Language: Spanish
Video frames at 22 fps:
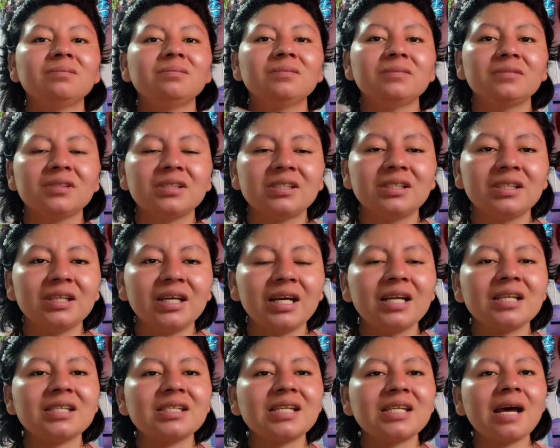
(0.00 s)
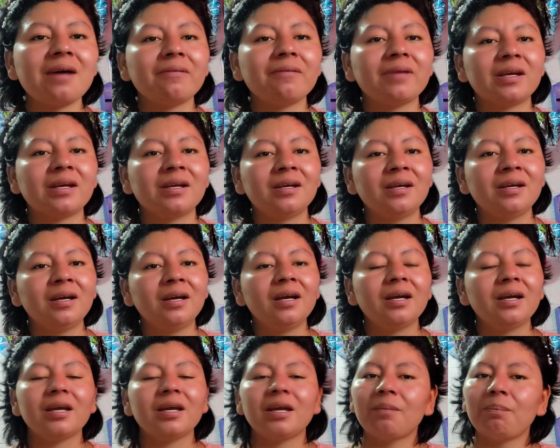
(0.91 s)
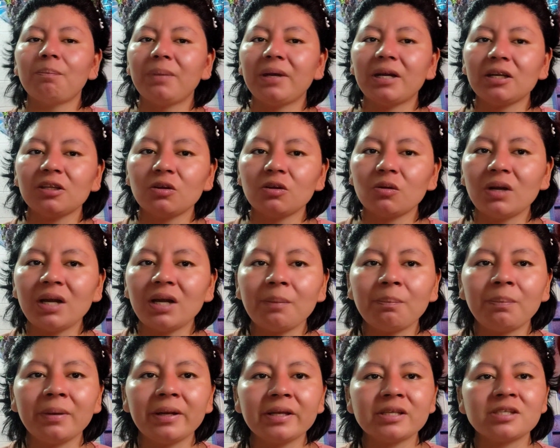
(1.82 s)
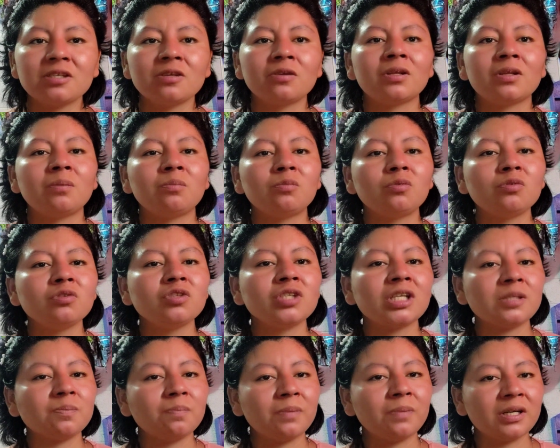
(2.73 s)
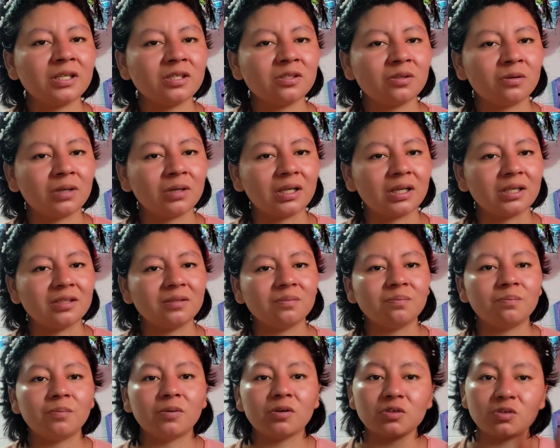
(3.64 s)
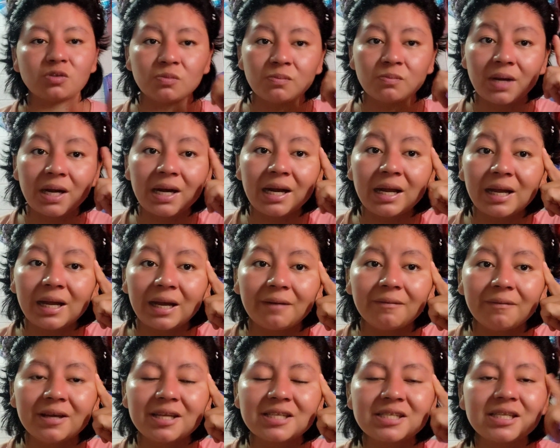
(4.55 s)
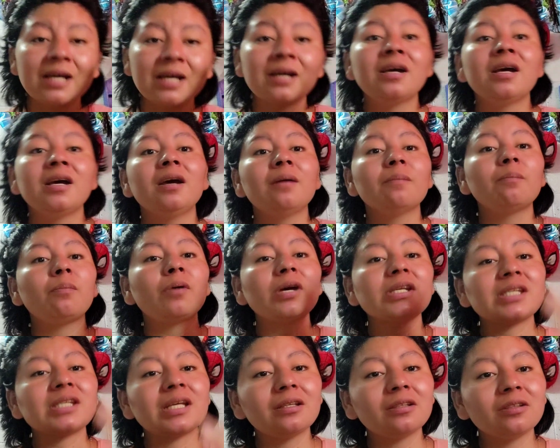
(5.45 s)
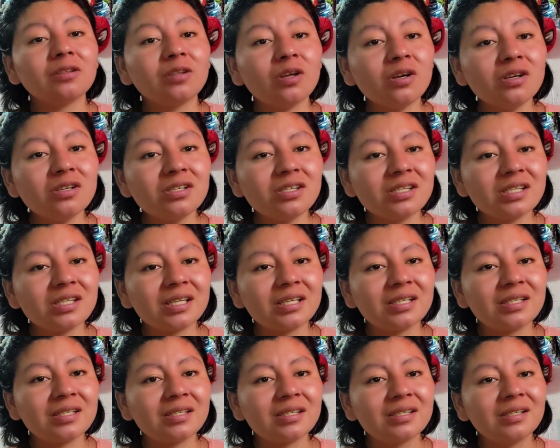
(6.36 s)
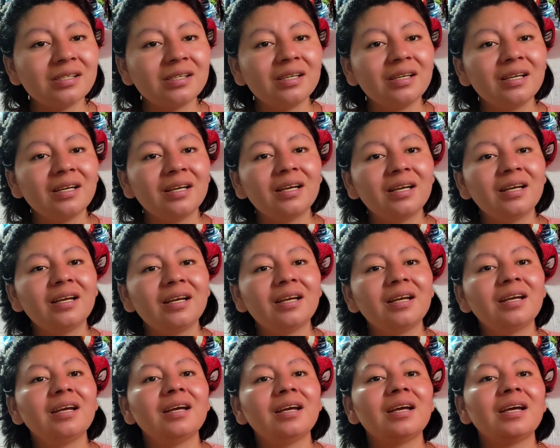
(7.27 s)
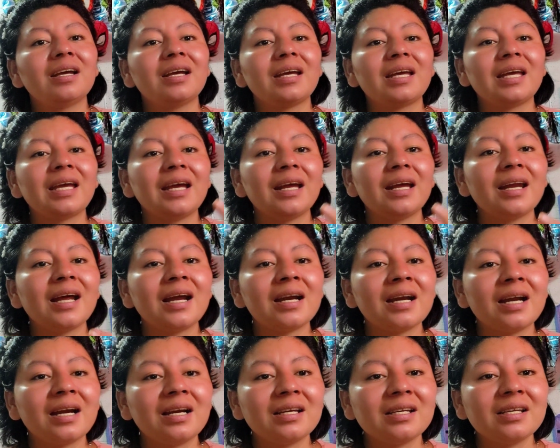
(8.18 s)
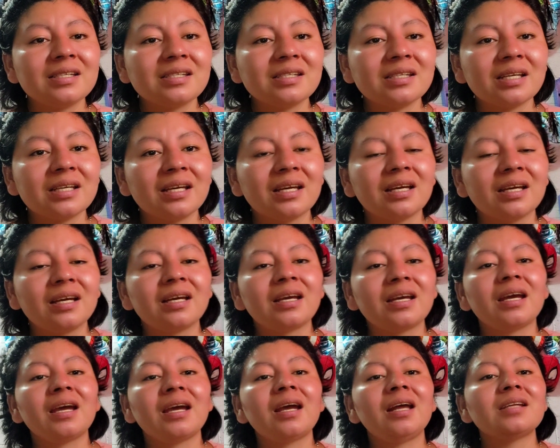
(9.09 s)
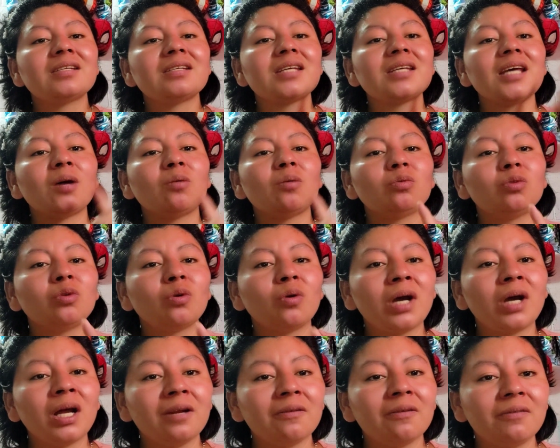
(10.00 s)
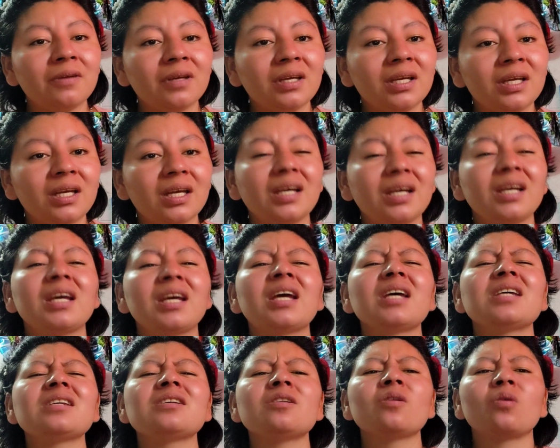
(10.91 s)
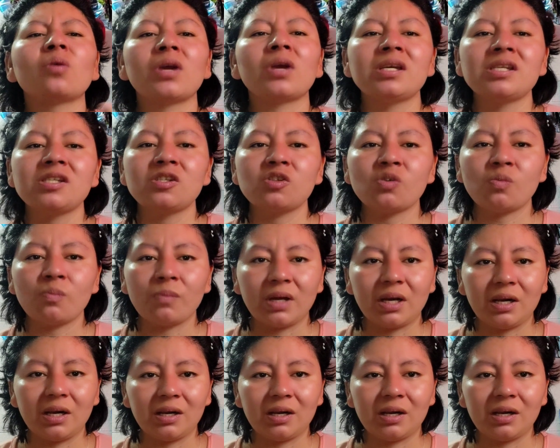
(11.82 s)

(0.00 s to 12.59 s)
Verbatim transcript: Si él sabe que perdió el aprecio de muchas personas por su mala cabeza, pues entonces que él analice, que él se autocalifique, qué es lo que hizo mal.